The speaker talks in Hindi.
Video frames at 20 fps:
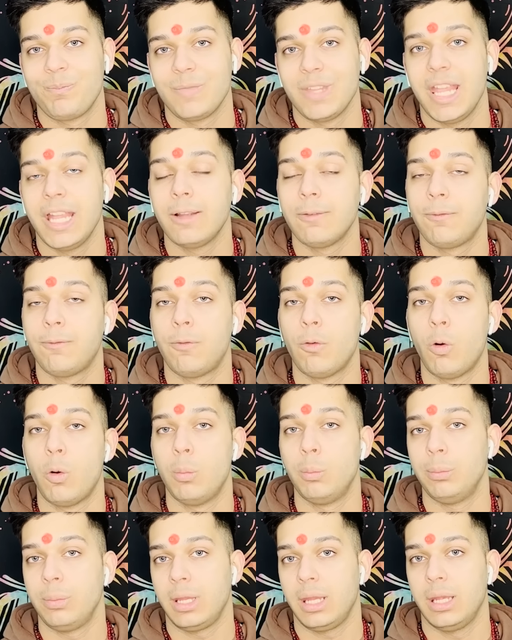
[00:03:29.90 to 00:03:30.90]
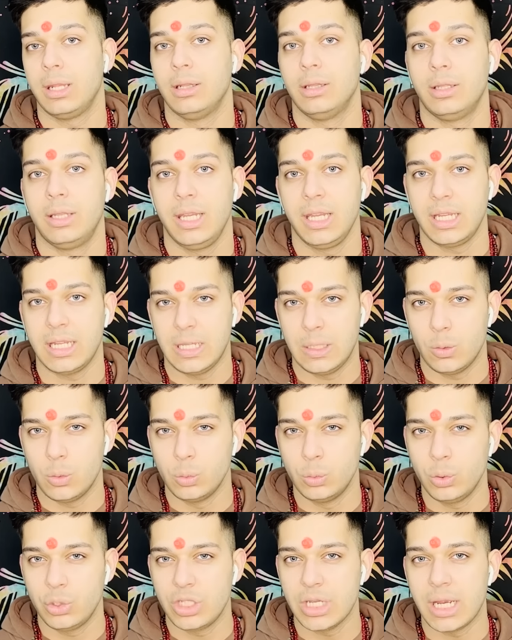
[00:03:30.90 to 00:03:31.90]
एक फोम के अंदर एक
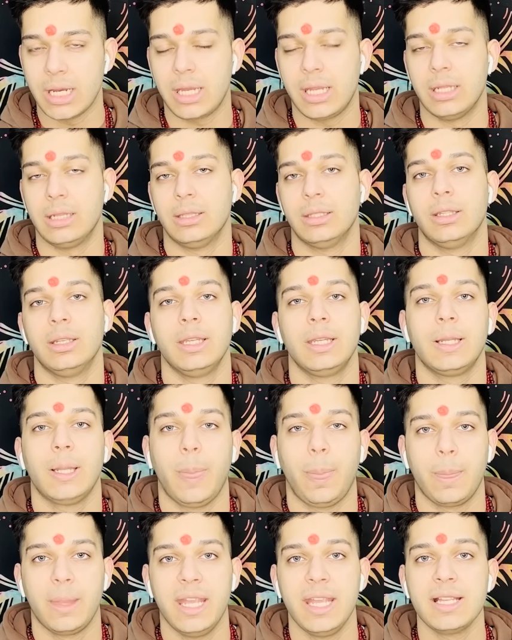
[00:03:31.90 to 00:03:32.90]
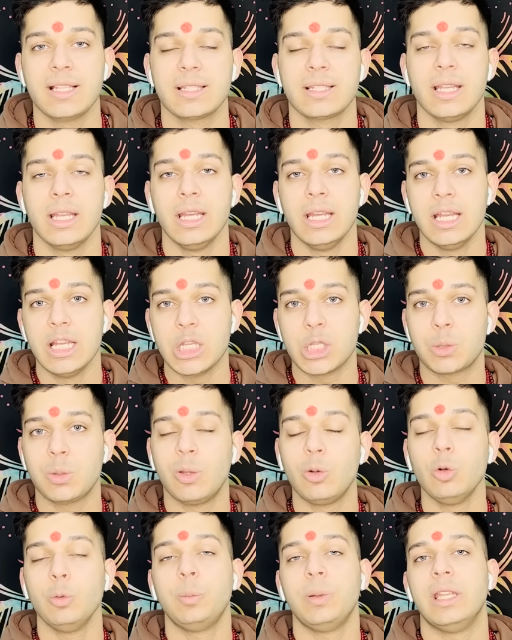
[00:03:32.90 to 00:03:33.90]
ऊर्जा के अंदर एक, एक
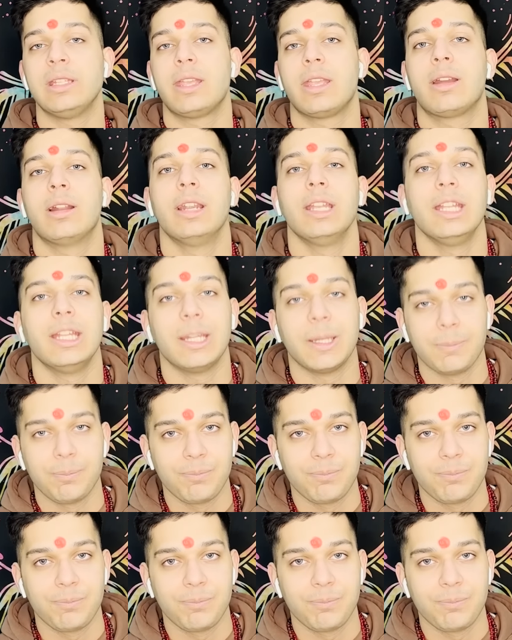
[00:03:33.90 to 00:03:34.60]
स्वरूप लेके खड़ी है